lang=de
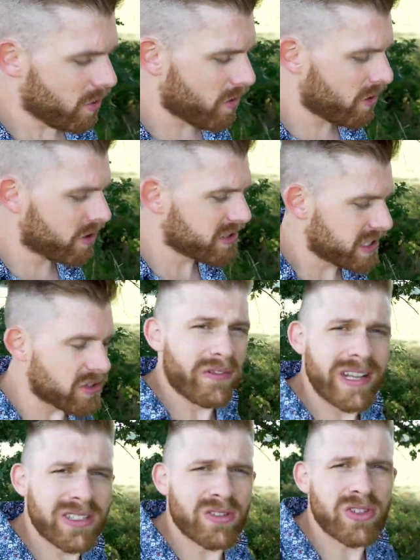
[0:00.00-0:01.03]
Und äh, du
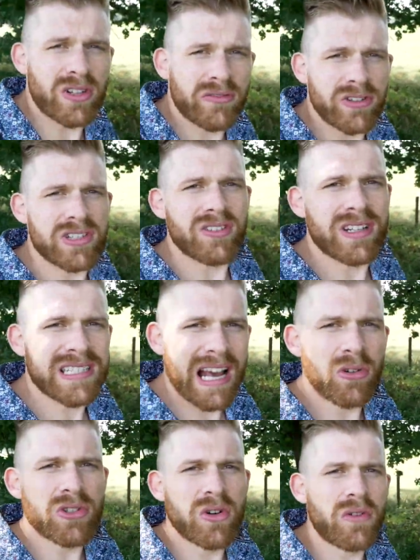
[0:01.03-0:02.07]
fährst durch so eine Pfütze und das
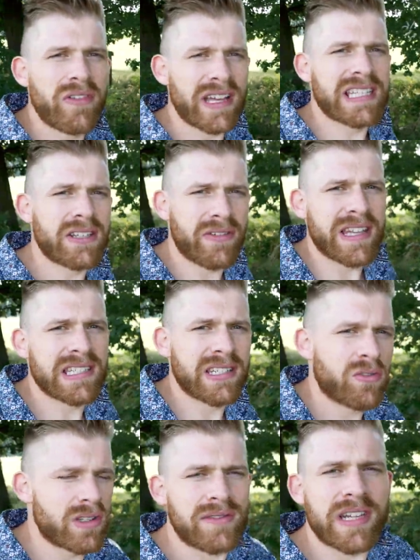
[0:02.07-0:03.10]
Auto fährt sich
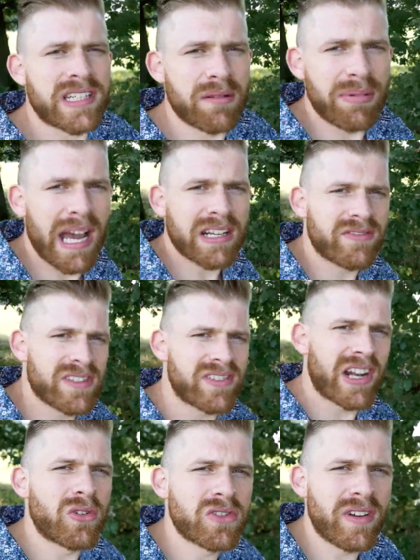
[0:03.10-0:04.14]
fest. Du hast vielleicht geparkt, willst
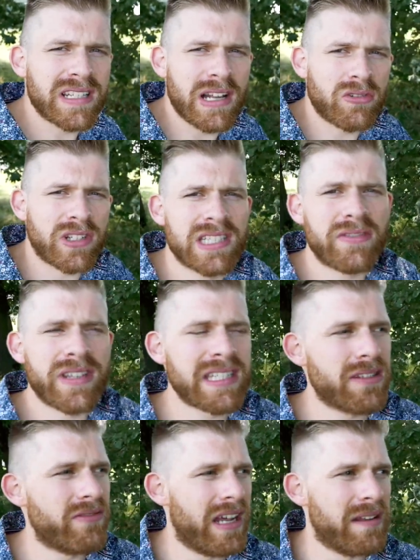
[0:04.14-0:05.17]
wieder losfahren, das Auto hat sich
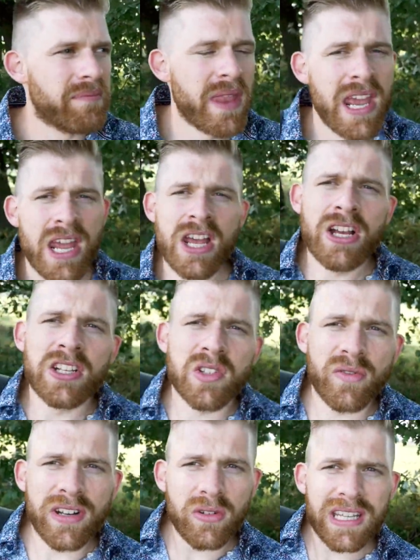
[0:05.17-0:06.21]
festgefahren.
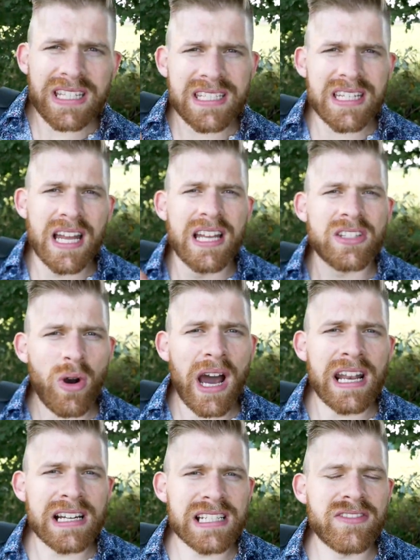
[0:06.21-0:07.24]
So, wenn du jetzt so
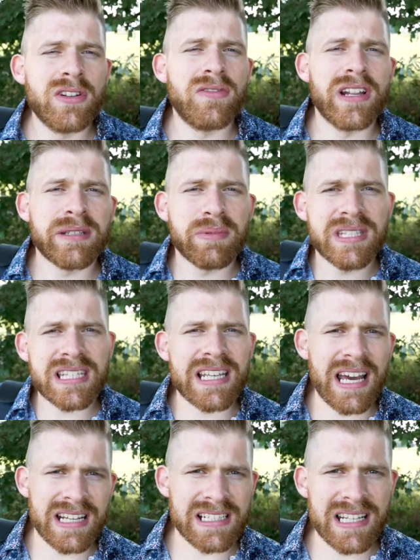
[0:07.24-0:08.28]
handelst, wie du vielleicht bis jetzt
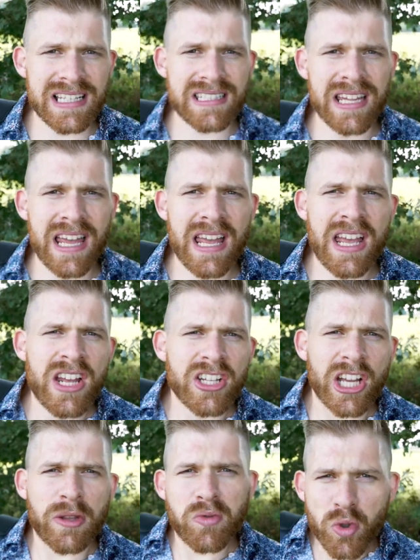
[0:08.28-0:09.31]
gehandelt hast,
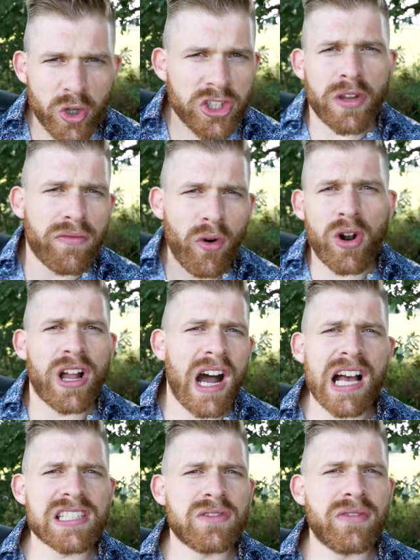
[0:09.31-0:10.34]
dann gibst du richtig
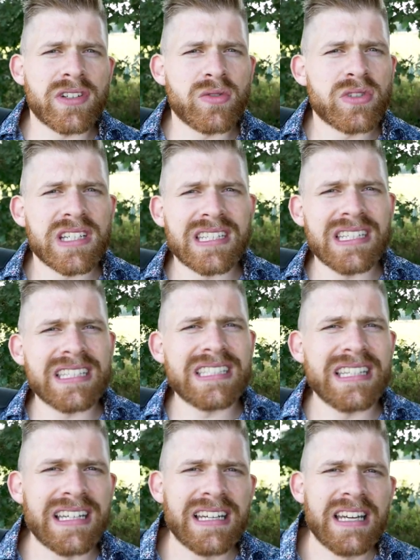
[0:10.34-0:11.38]
Vollgas, du versuchst
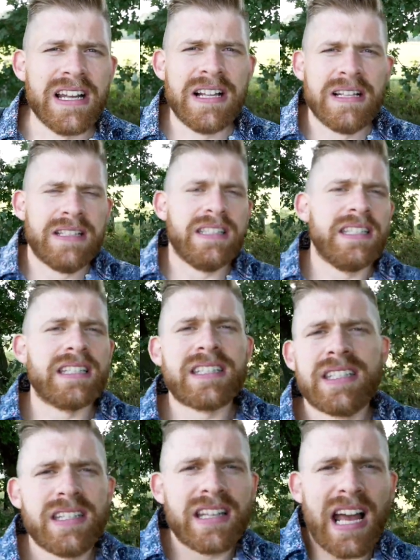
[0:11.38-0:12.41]
richtig äh, jetzt
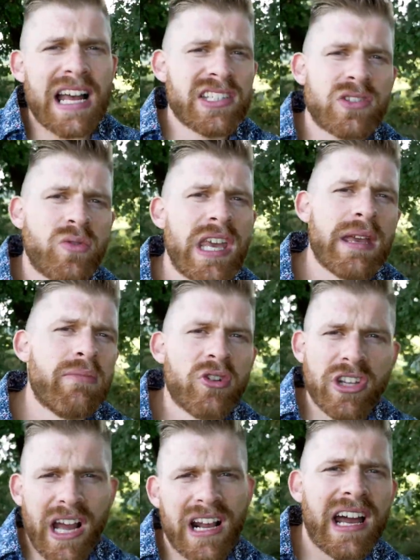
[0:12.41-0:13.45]
hier Gas zu geben
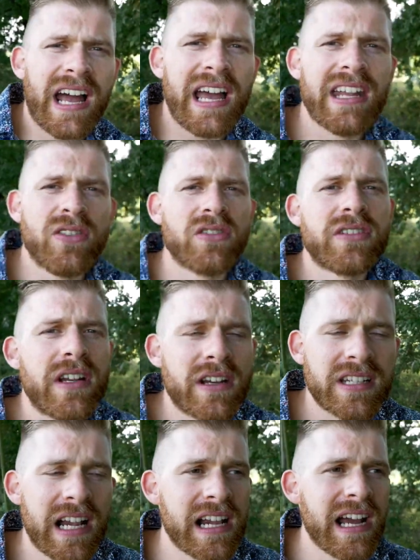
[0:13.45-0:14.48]
und Gang rein und äh,
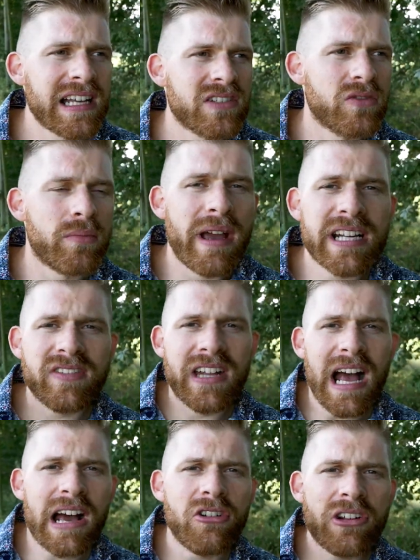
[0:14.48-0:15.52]
Knallgas und du merkst, wie
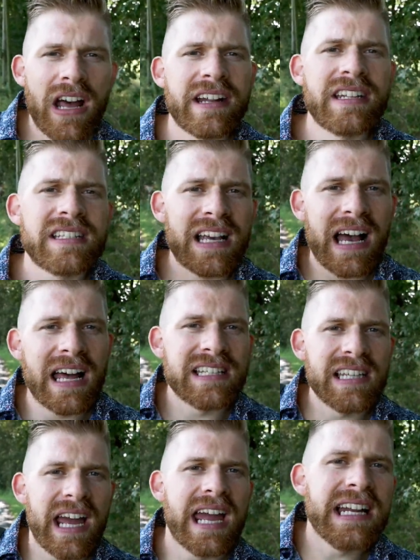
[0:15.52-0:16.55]
nach und nach das Rad
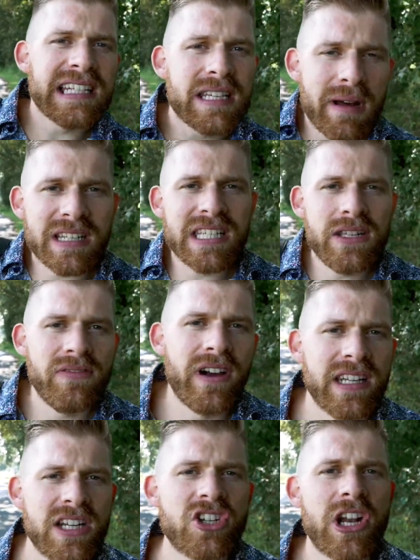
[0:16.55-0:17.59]
sich eigentlich immer
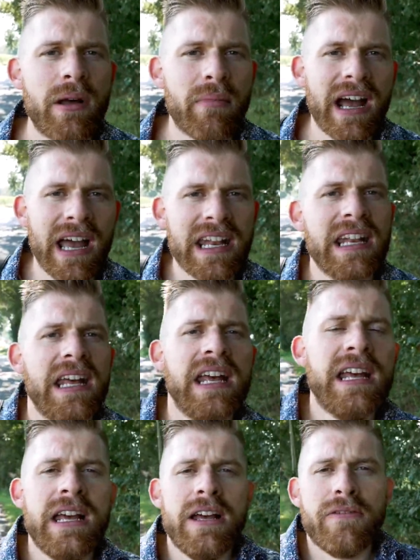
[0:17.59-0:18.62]
tiefer in den Schlamm rein
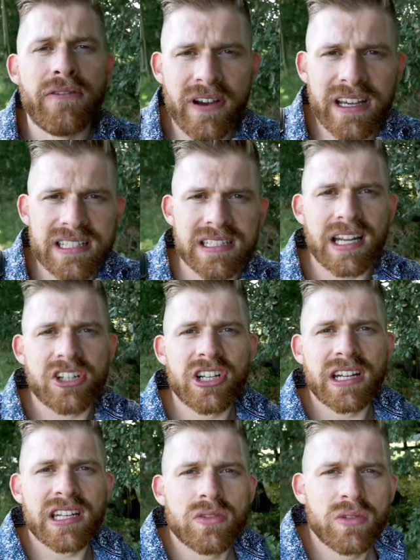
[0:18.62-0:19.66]
frisst,
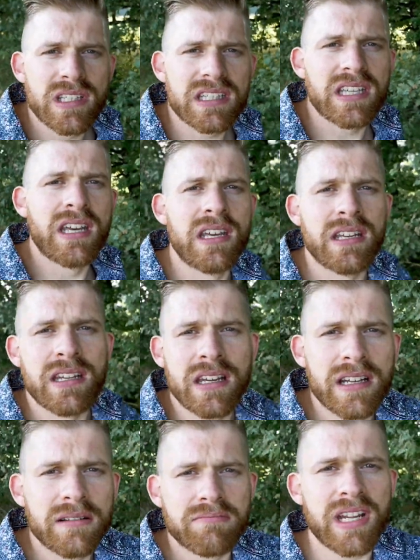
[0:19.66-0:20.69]
anstatt dass du dich
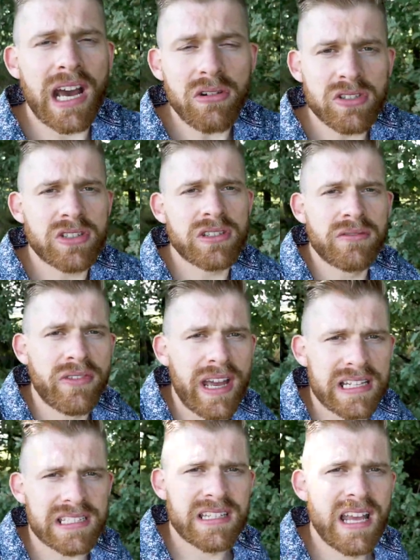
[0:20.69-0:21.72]
äh, daraus
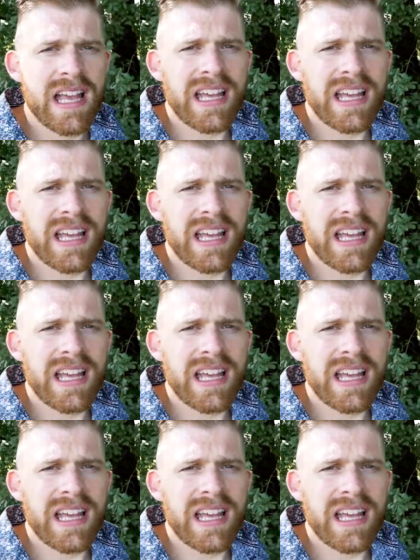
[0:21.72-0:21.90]
fährst.